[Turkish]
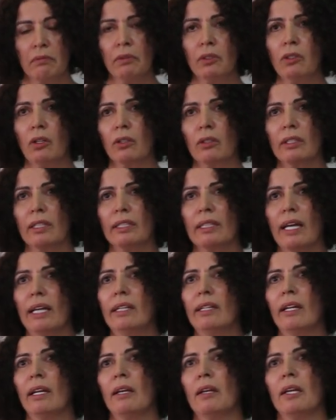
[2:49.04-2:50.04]
bu
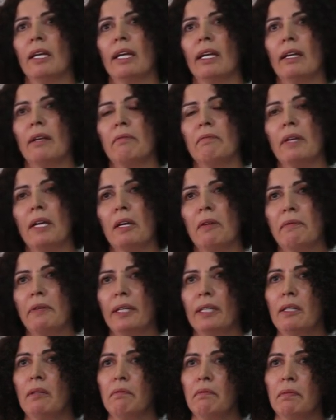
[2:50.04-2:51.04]
noktadan e,
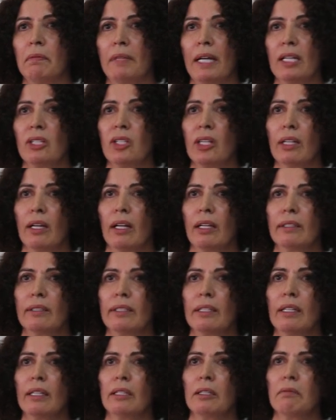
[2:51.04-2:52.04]
MHP'nin mercek
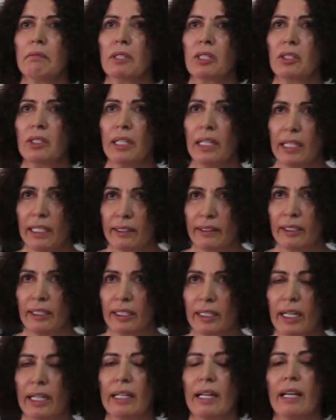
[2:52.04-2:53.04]
altına alınması
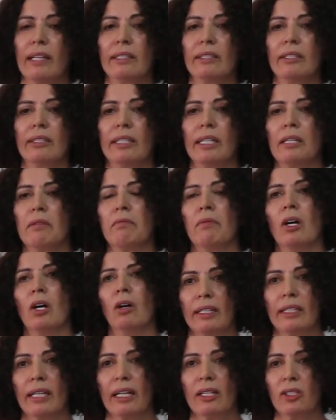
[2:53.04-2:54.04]
gerektiği kanaatindeyim.
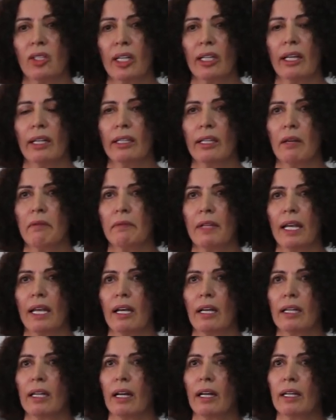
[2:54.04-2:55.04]
Gerçek anlamda
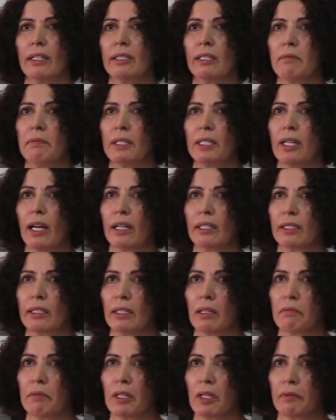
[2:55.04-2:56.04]
eğer adil bir
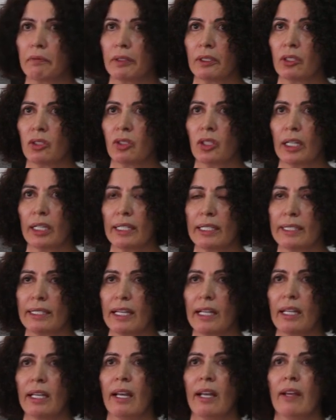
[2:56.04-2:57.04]
yargılama yapılacak
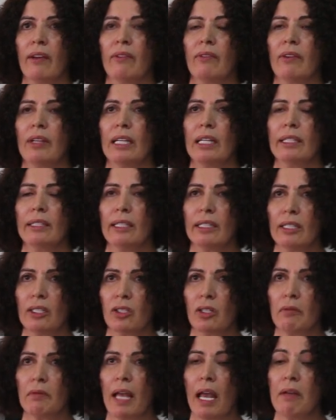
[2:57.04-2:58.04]
ise ve ilk
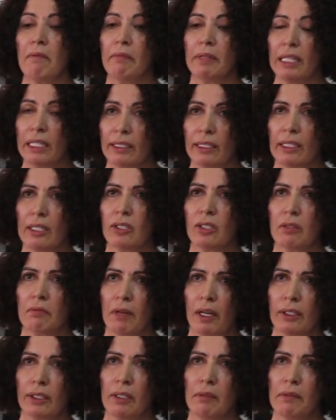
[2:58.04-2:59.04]
derece hem ilk derece
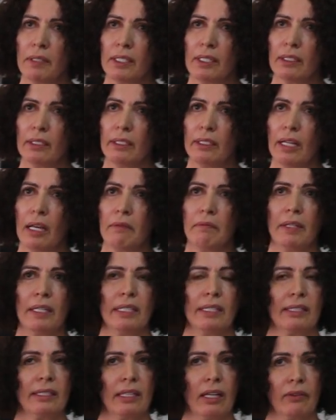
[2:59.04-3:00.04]
mahkemesinin hem de
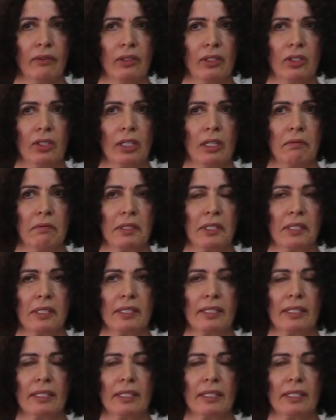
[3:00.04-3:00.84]
istinaf incelemesi